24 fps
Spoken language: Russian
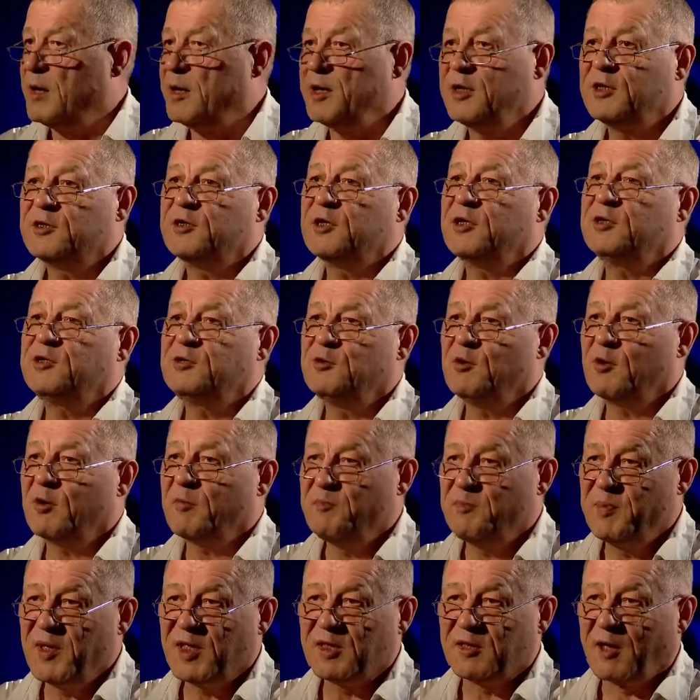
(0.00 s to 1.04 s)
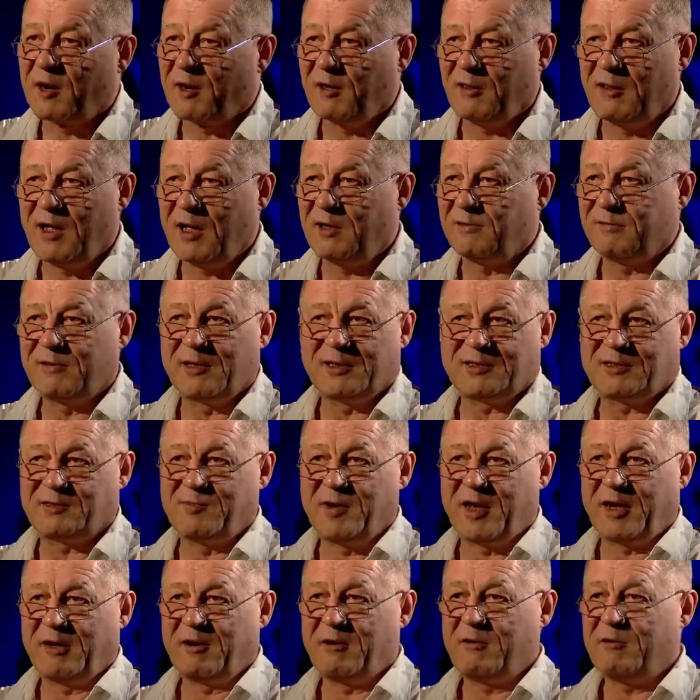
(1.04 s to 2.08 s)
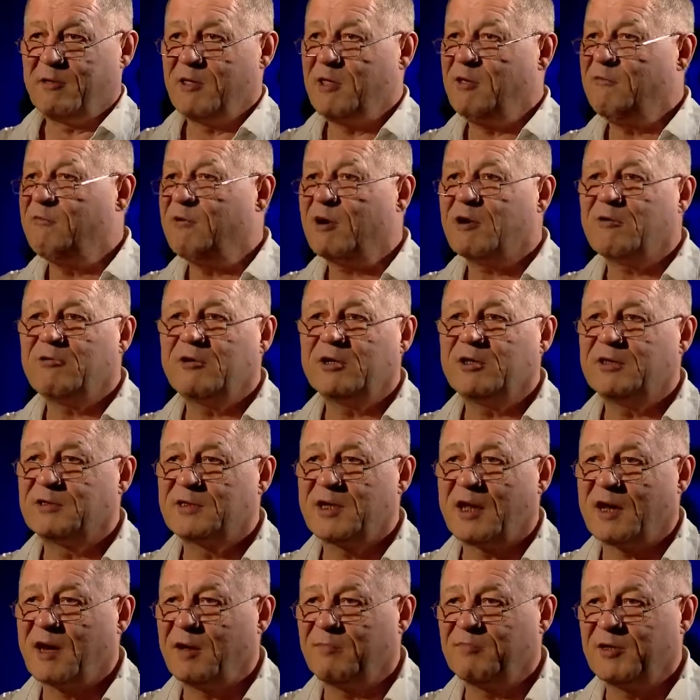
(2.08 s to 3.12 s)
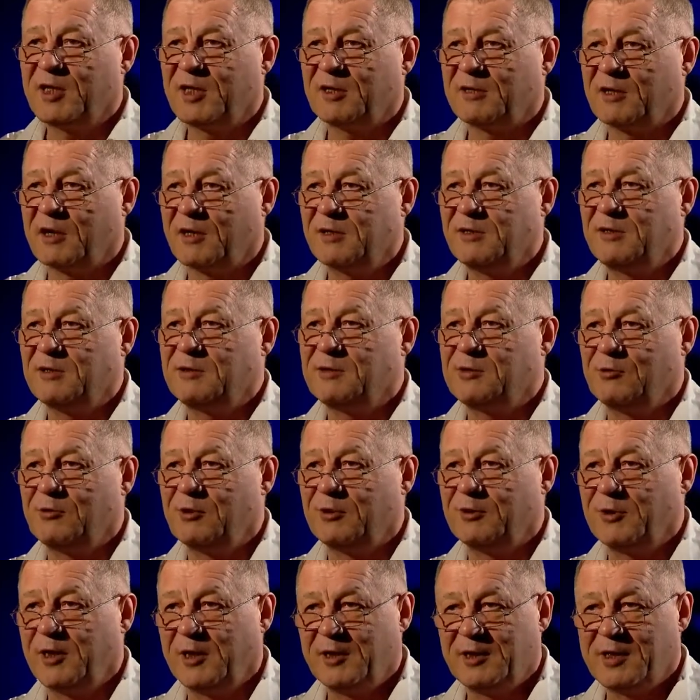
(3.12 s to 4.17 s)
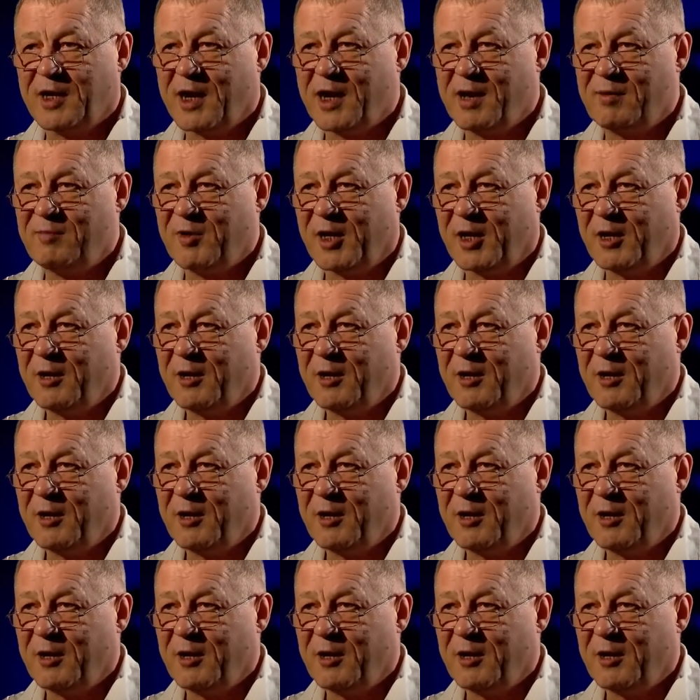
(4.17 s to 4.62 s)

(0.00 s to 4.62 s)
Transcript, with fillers: Режиссер Питер Ландесмен не выходит за рамки традиционной драмы,